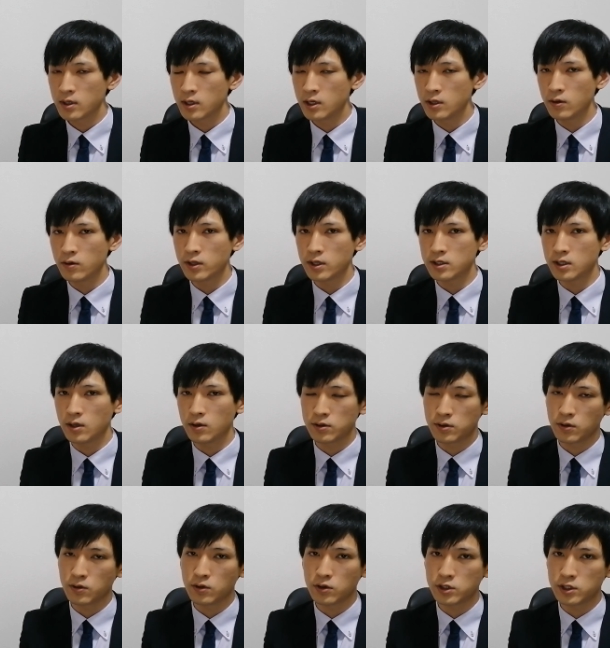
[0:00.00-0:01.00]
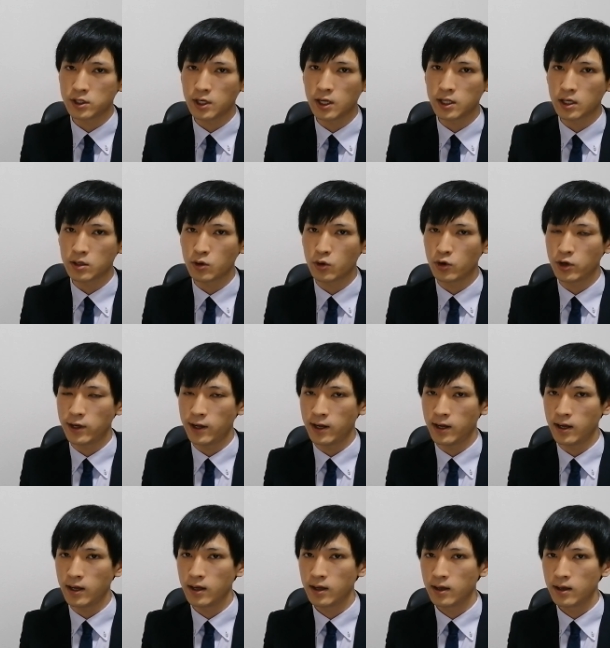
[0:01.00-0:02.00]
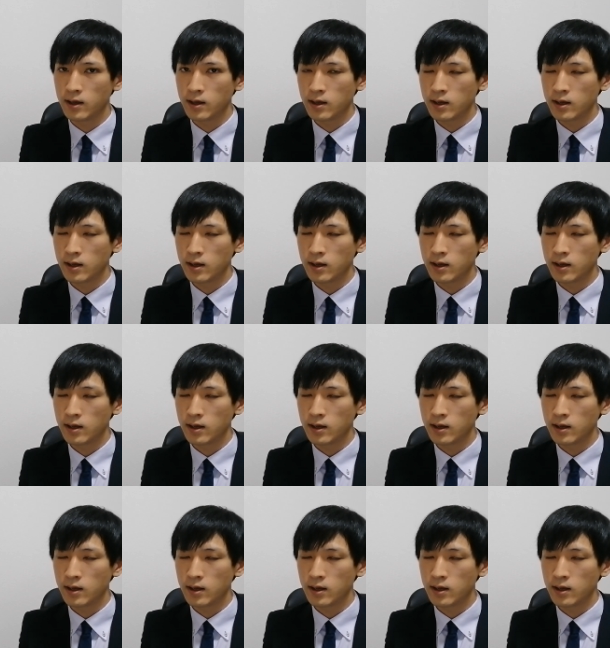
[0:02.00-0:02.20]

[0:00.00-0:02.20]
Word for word: 昨日ですね予測していた通り